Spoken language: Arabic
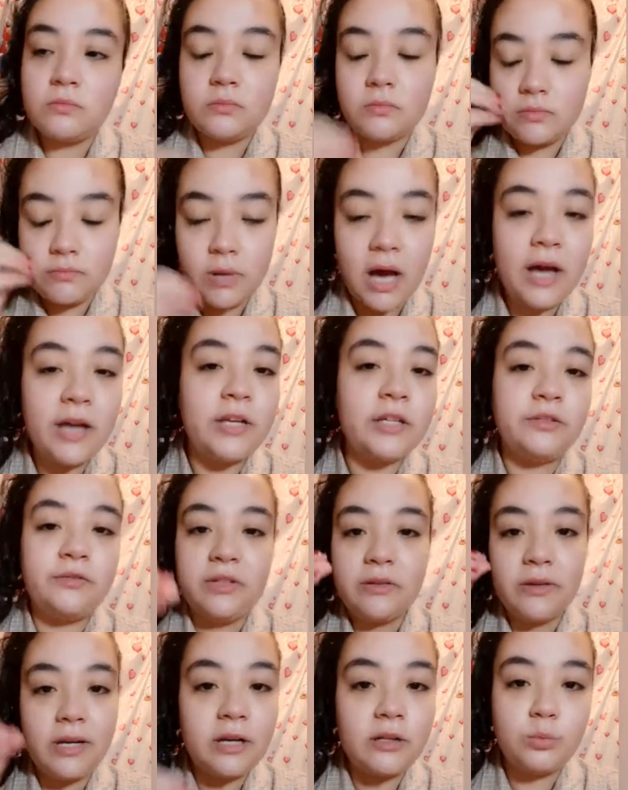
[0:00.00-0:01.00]
بعيط
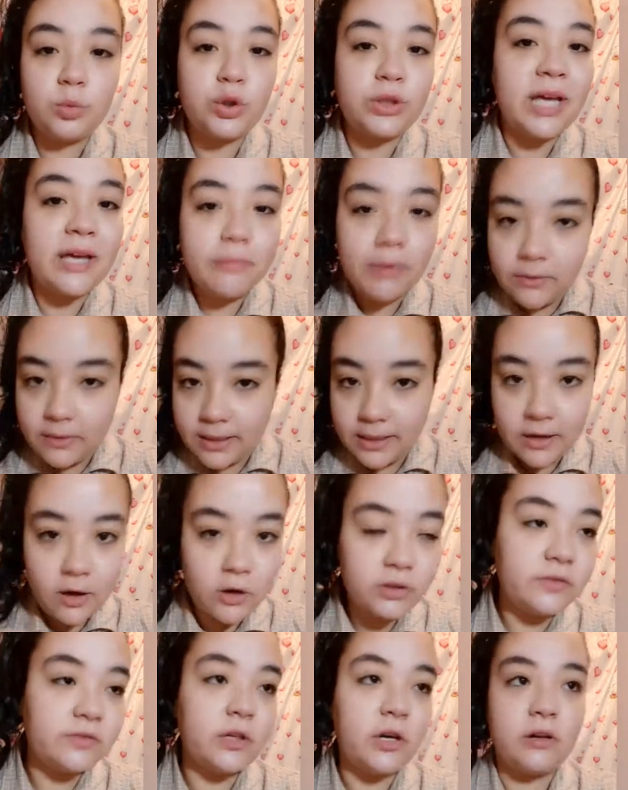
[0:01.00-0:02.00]
فيه ولا اقعد مكتئبه ولا
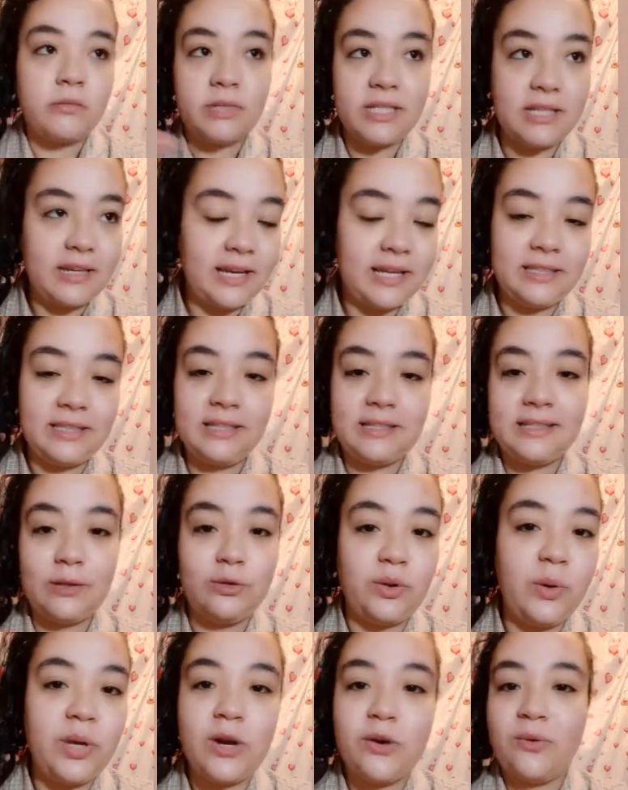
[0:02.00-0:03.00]
اقعد افتكر مثلا الحاجات
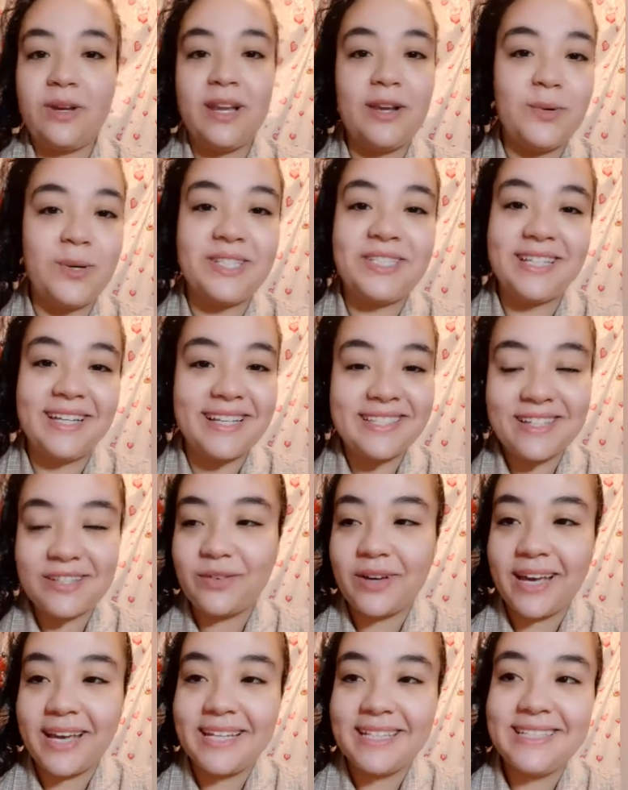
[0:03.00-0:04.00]
السوداويه كلها الوحشه اللي حصلت
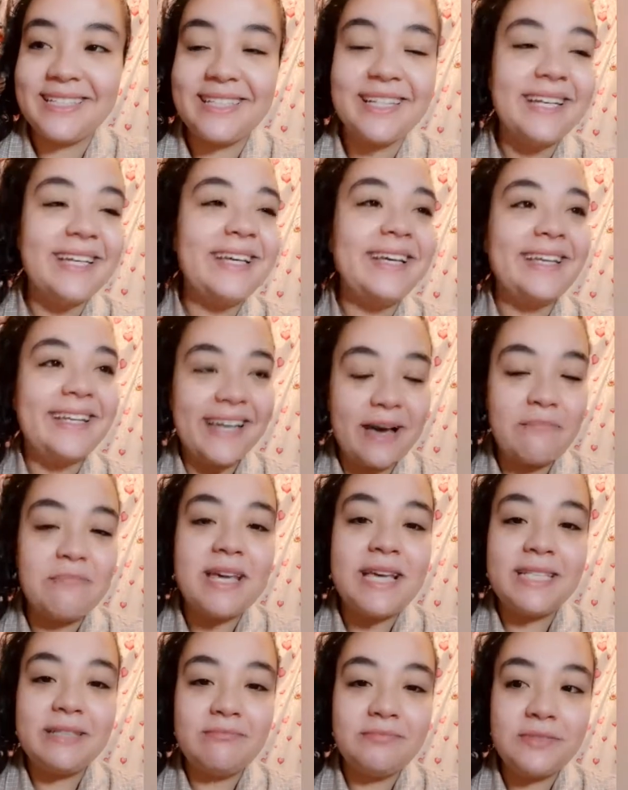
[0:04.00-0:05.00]
في حياتي لا
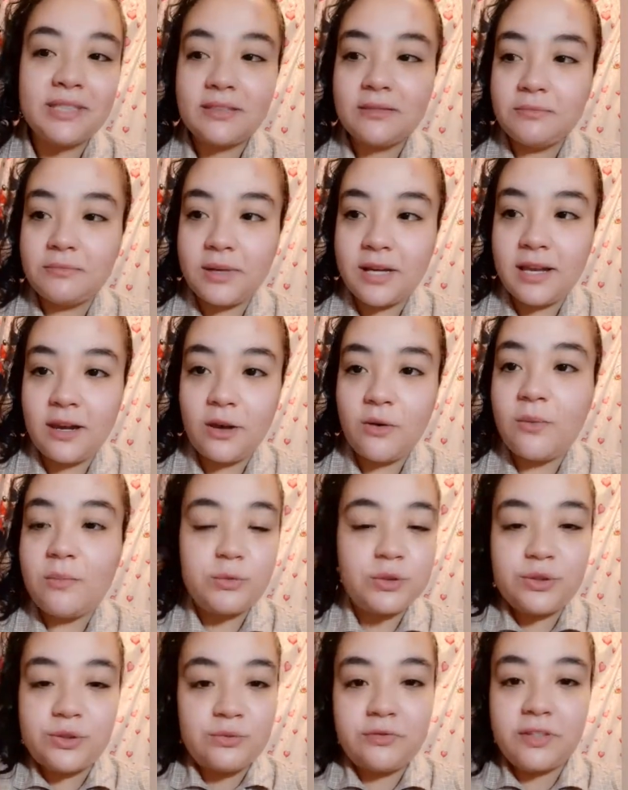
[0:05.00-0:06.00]
بقيت لو
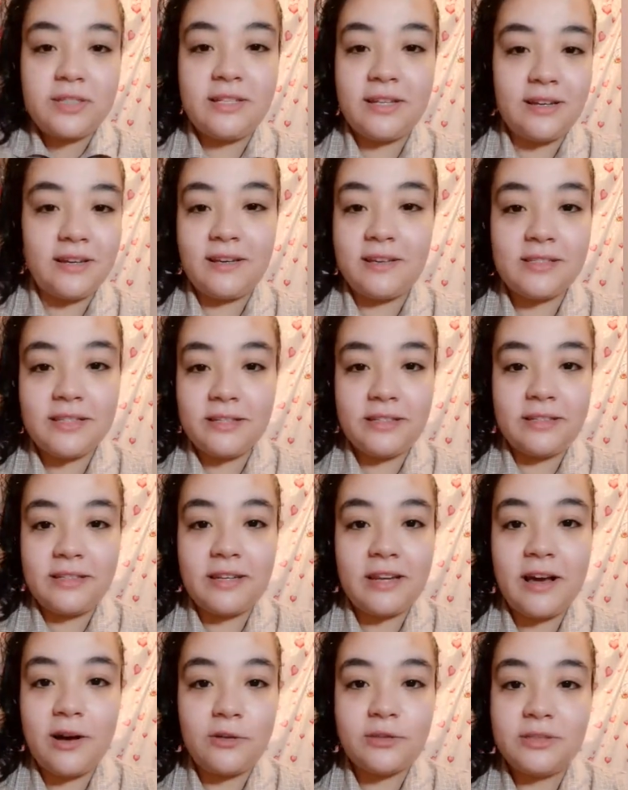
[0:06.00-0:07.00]
مش فاضي انا اصلا ان
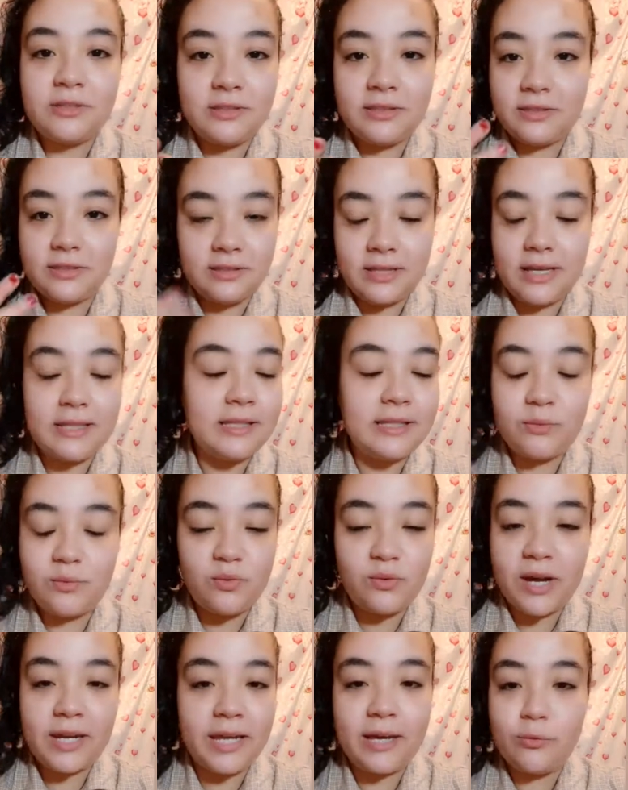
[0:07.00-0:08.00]
انا اقعد اندب
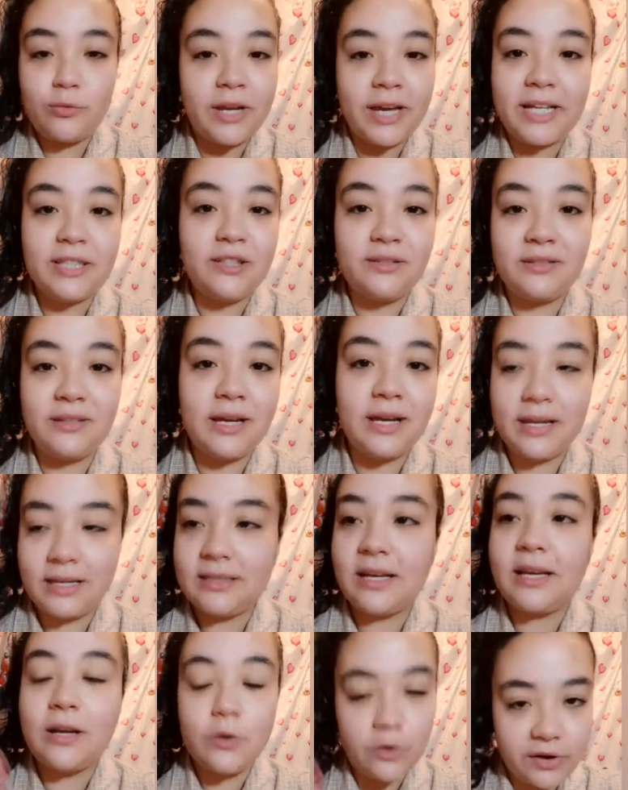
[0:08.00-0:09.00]
وانحب والحاجات دي كلها لا
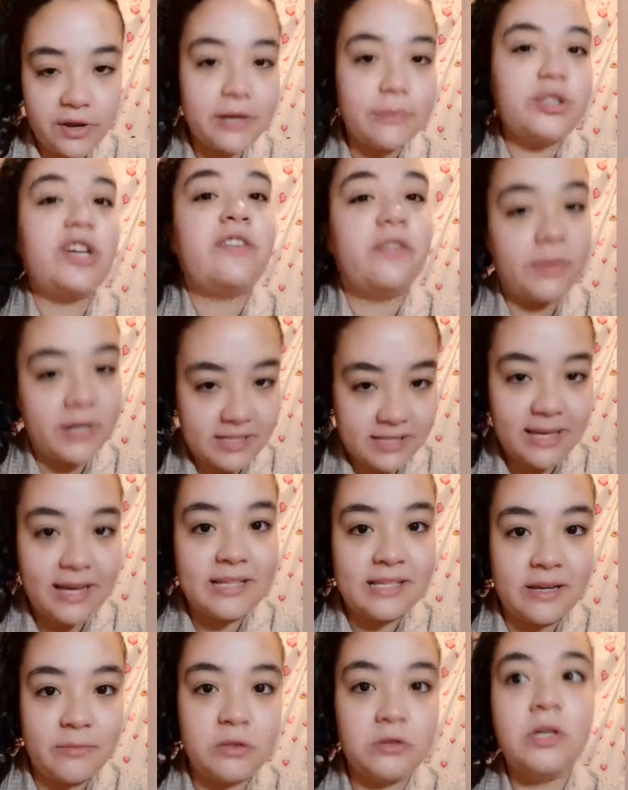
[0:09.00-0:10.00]
ده انا ورايا مش عارفه بحث ايه
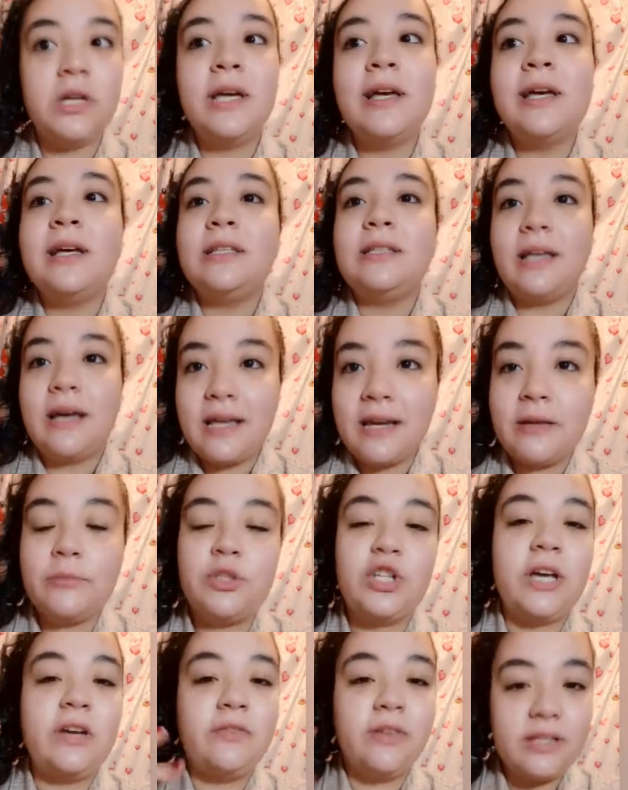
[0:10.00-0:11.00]
عايزه اعمله ده انا
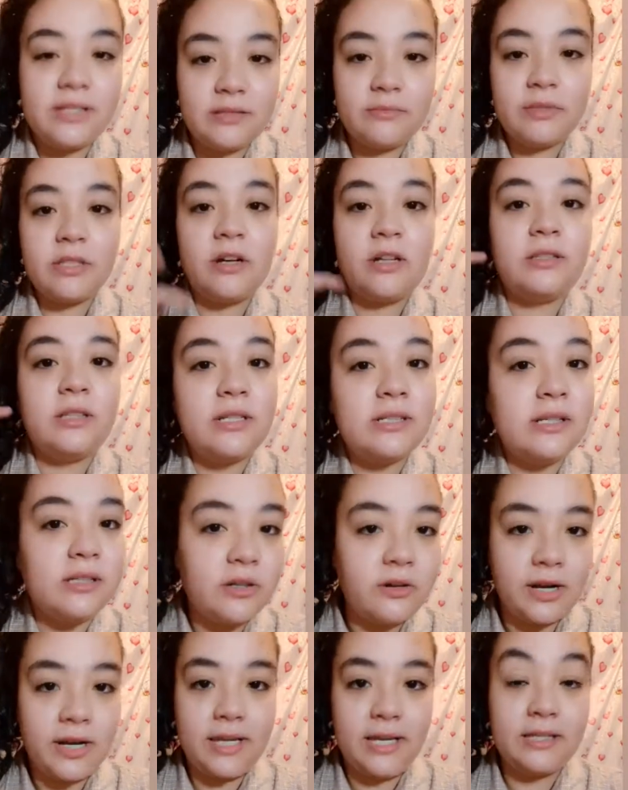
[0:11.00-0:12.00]
مش عارفه لازم النهارده انزل
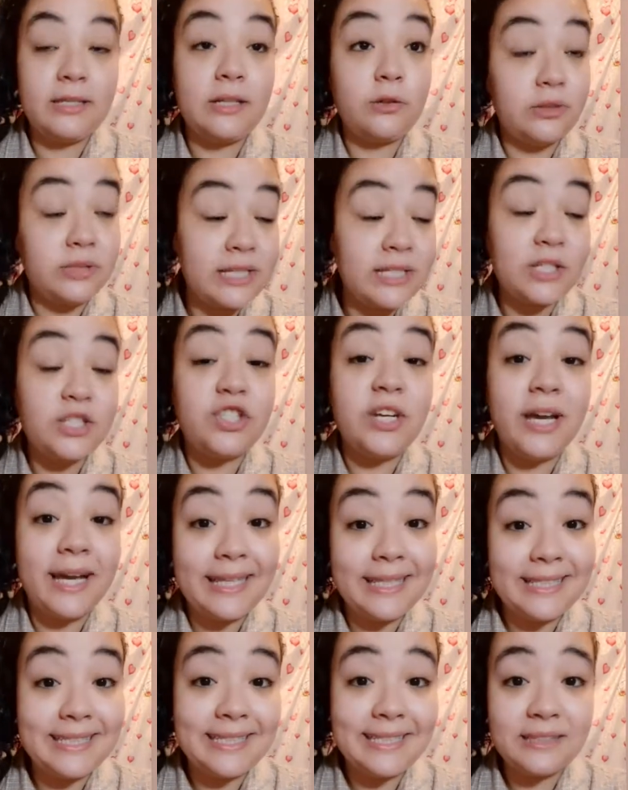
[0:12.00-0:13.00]
ادور على ايه ده انا كنت عايزه اشتري
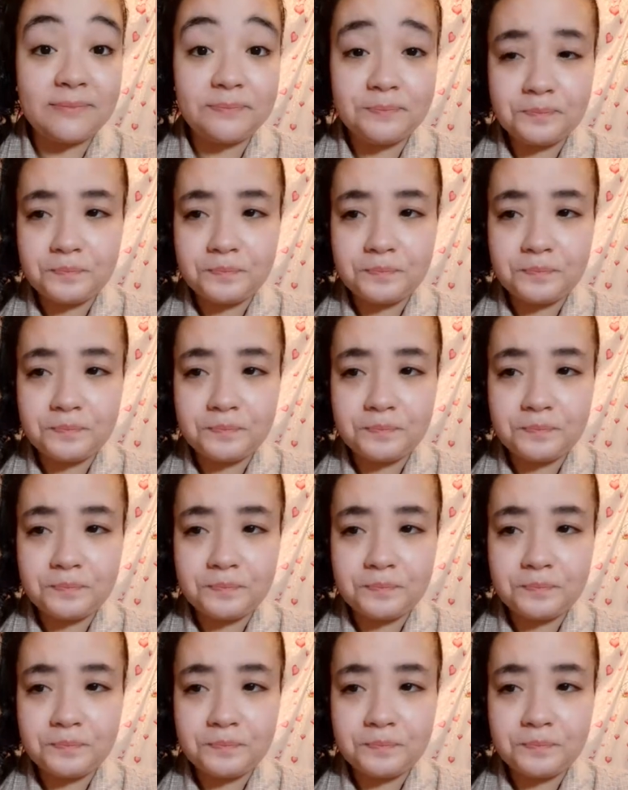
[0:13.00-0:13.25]
حاجات جديده